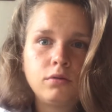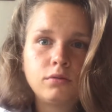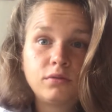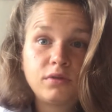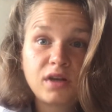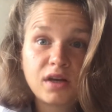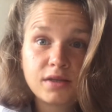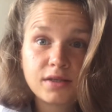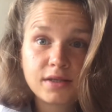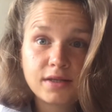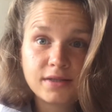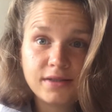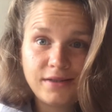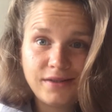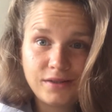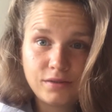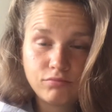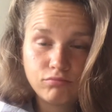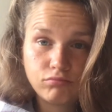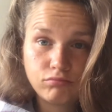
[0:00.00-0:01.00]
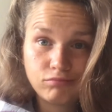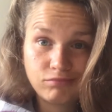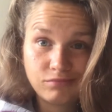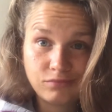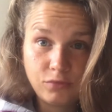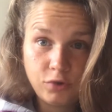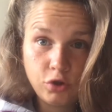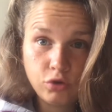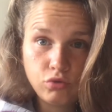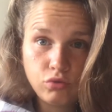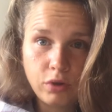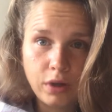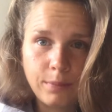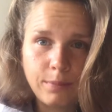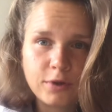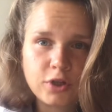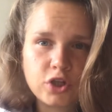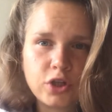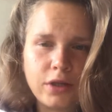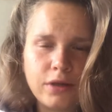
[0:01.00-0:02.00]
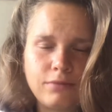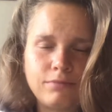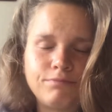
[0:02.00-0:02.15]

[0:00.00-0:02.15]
так сказать, не туда пошла.